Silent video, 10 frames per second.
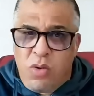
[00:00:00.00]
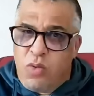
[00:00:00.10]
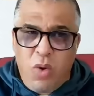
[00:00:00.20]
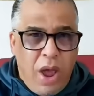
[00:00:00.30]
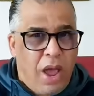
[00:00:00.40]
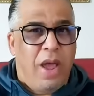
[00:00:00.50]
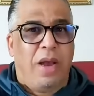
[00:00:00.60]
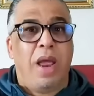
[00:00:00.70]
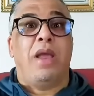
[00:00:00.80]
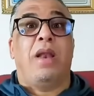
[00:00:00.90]
واه
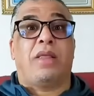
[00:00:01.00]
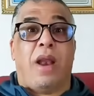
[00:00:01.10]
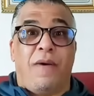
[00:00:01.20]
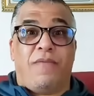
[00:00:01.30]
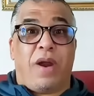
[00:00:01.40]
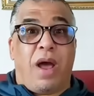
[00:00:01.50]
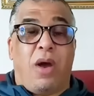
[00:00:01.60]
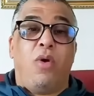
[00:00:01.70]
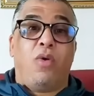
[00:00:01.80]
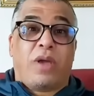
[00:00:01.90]
ليله
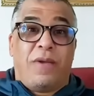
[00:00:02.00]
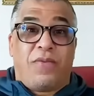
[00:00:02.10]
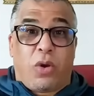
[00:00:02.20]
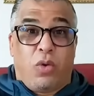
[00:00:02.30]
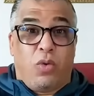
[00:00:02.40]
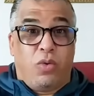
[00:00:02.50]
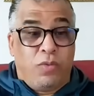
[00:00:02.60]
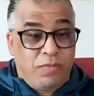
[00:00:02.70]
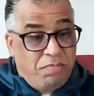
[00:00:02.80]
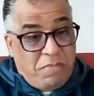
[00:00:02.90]
الافراح اوكي فرحوا
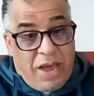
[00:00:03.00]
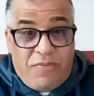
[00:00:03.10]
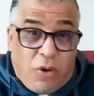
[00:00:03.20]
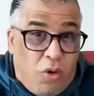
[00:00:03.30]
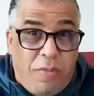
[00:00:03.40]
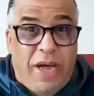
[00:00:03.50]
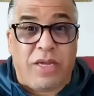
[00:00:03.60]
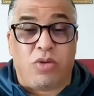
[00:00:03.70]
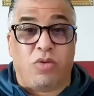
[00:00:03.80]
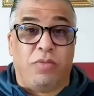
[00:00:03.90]
فرحوا مع
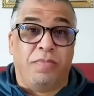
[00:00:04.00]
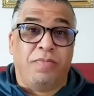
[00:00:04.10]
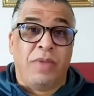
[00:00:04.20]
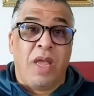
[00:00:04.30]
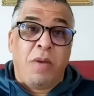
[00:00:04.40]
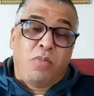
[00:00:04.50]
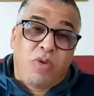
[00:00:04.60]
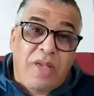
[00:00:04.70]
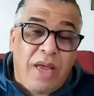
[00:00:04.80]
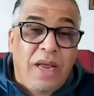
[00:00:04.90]
راسكم
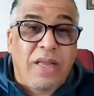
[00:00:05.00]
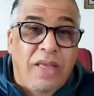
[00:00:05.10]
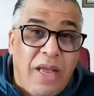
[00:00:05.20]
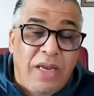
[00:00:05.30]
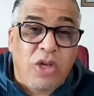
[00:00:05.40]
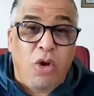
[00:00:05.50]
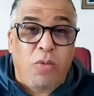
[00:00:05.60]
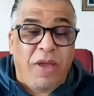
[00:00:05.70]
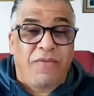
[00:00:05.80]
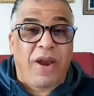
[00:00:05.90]
مسانده
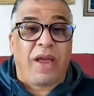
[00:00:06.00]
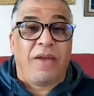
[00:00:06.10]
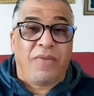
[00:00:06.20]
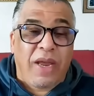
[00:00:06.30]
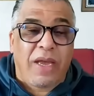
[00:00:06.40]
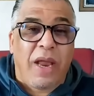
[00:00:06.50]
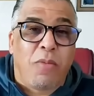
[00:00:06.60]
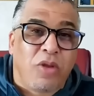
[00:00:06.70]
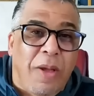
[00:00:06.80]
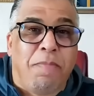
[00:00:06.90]
لجنوب افريقيا
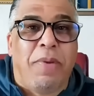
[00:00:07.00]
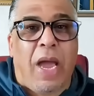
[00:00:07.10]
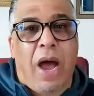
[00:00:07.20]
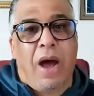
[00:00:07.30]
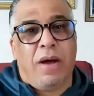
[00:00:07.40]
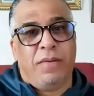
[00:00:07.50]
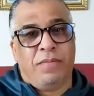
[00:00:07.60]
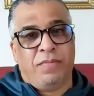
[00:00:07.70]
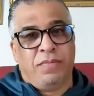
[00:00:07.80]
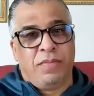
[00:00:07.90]
المطبعه
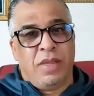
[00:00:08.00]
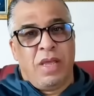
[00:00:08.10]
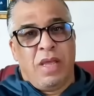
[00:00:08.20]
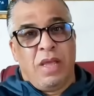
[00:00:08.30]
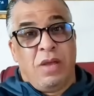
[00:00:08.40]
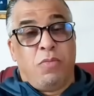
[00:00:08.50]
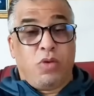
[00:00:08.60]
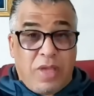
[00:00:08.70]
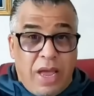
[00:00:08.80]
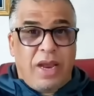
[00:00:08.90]

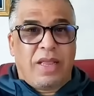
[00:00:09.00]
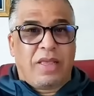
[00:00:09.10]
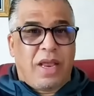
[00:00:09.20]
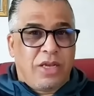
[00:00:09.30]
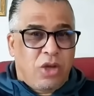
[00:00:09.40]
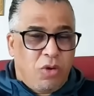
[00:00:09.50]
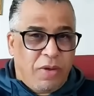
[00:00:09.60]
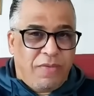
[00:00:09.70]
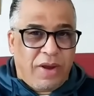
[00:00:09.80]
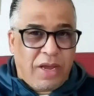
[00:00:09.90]
مساندة
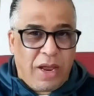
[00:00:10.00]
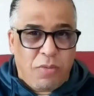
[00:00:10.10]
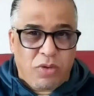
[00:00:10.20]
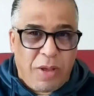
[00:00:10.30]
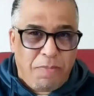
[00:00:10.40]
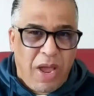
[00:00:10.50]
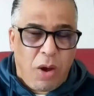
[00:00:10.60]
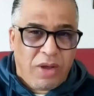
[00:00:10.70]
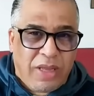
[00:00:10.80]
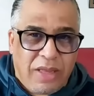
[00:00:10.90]
لجنوب إفريقيا
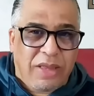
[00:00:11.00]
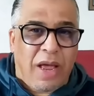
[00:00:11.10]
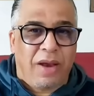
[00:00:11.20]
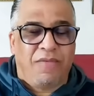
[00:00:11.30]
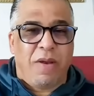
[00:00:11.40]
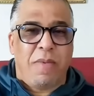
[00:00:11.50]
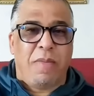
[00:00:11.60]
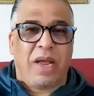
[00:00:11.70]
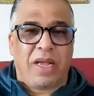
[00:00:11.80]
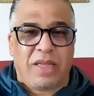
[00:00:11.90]
المطبعة وضدا في
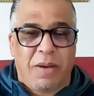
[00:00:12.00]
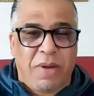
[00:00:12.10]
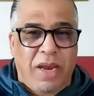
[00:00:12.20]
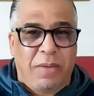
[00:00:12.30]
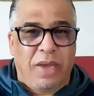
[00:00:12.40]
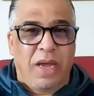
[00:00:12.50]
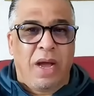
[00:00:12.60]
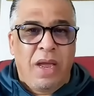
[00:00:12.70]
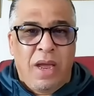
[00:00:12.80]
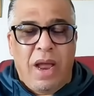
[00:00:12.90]
المملكة المغربية
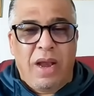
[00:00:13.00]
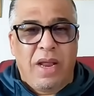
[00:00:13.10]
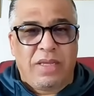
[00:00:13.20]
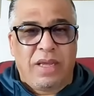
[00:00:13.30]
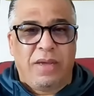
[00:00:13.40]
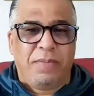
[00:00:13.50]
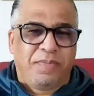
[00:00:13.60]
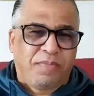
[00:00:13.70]
التي